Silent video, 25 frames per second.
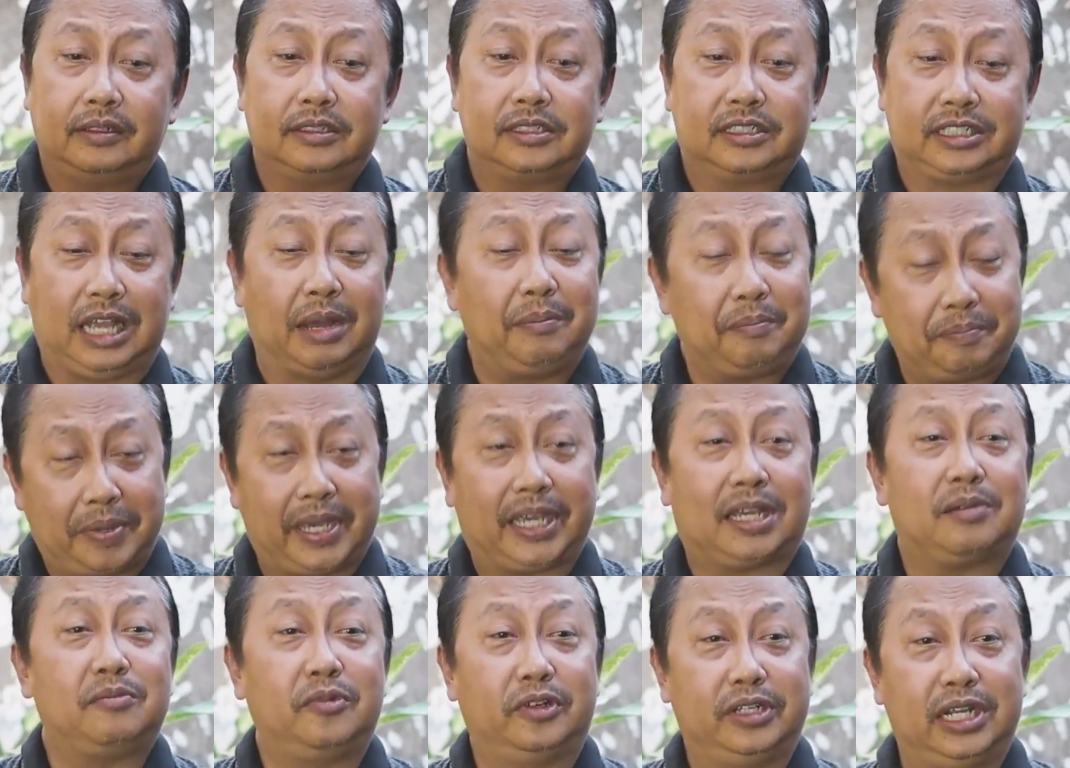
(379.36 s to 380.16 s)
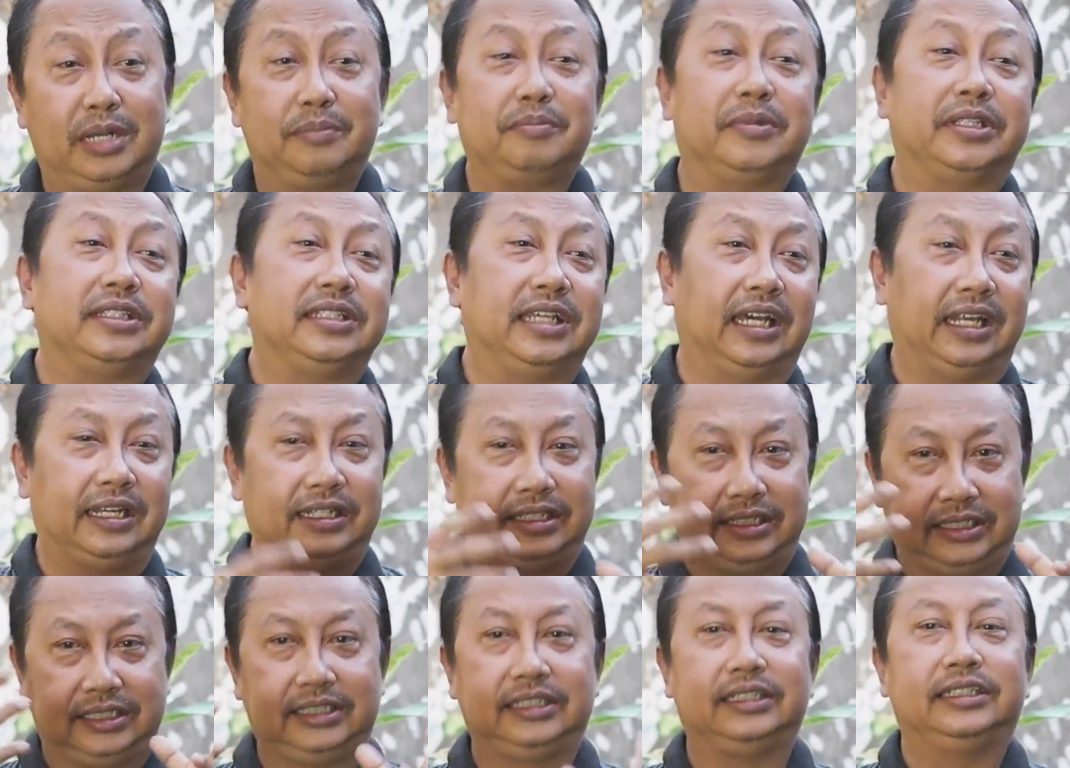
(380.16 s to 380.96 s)
sampai kemudian
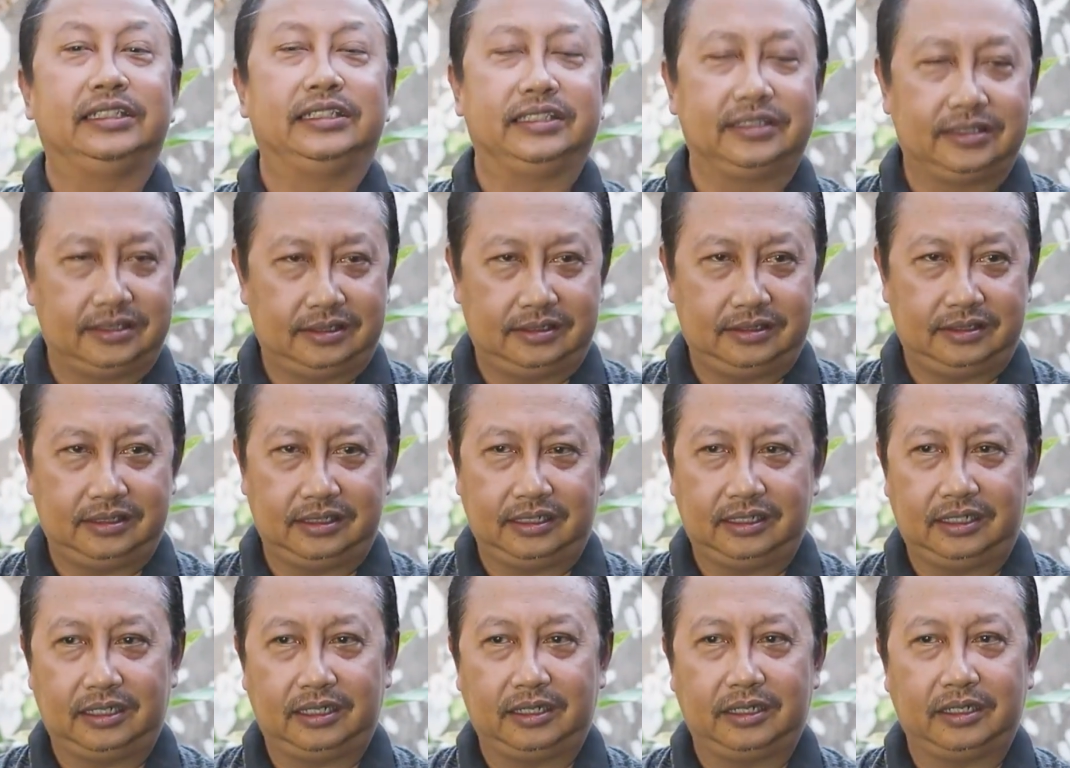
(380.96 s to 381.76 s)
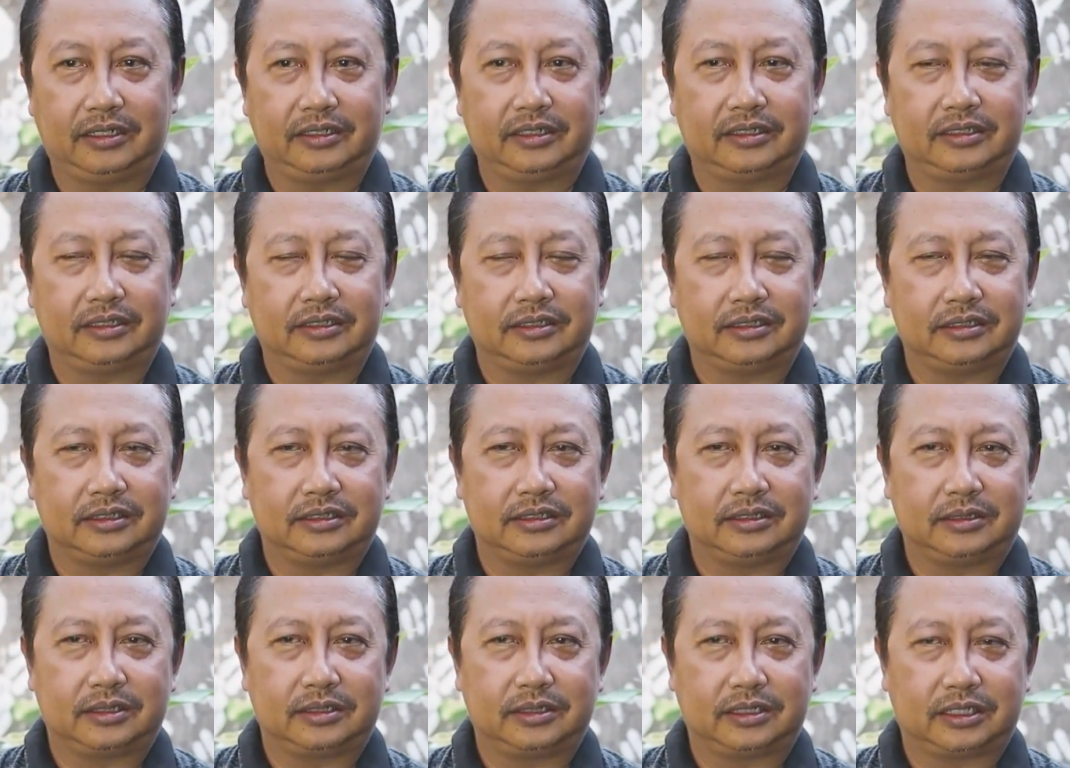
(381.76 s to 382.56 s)
menjadi eh,
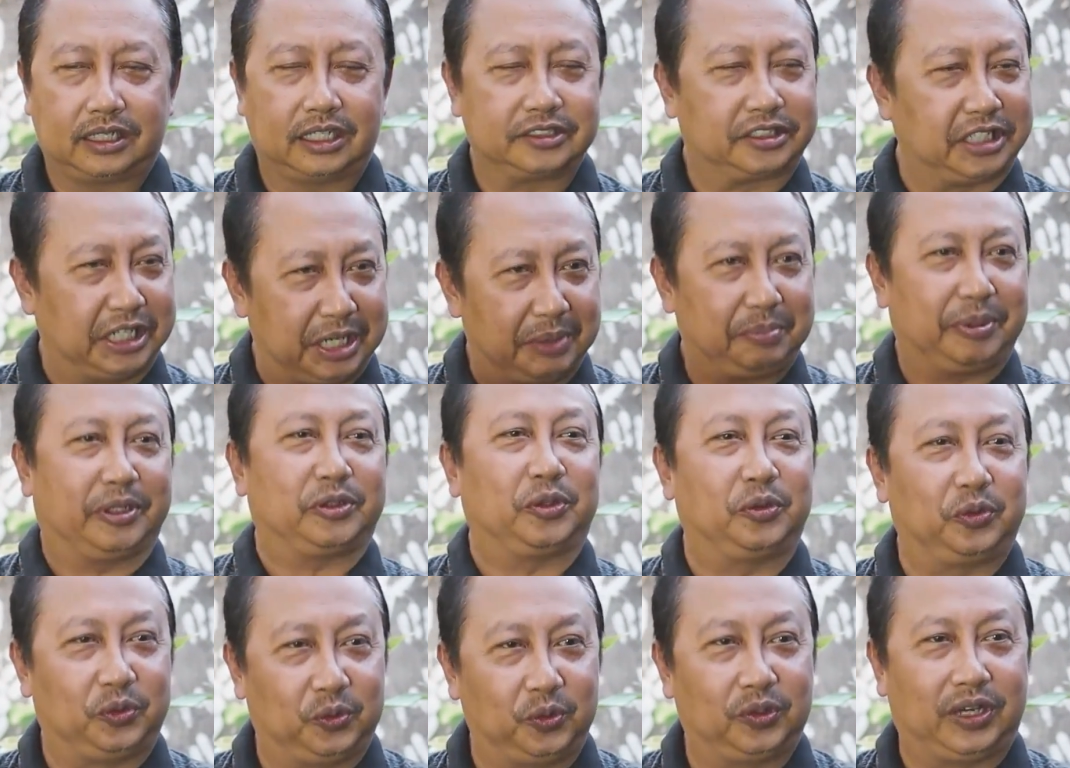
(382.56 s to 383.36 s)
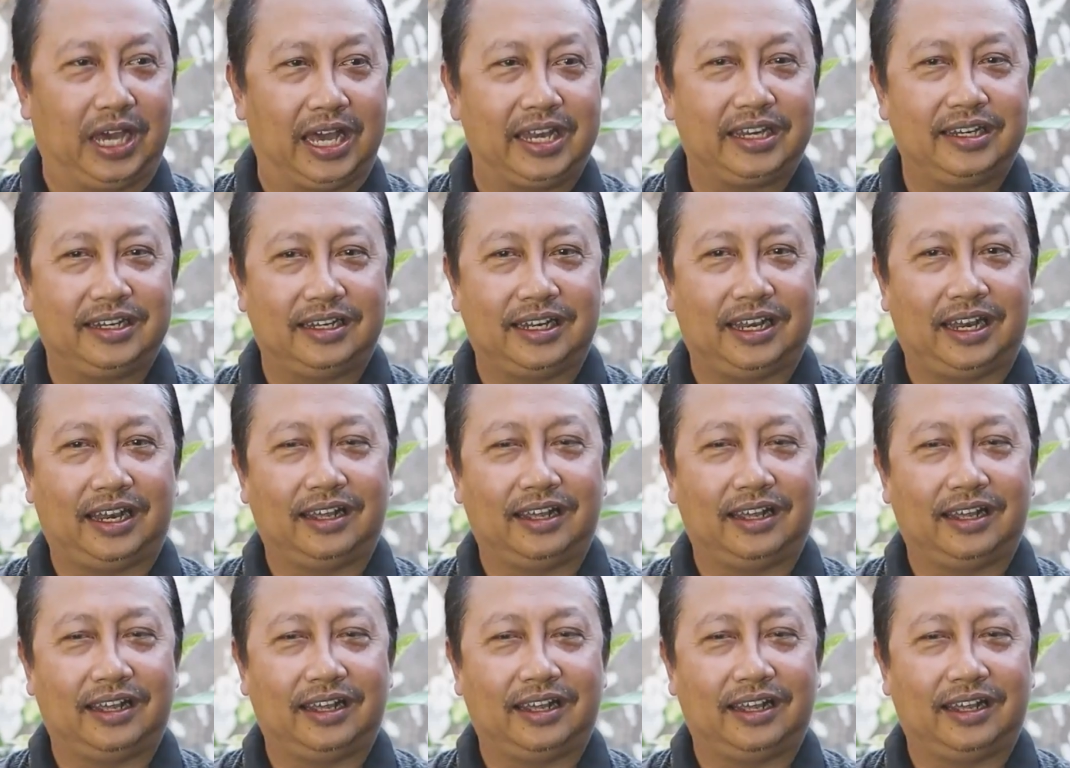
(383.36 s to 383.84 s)
ke pertunjukan,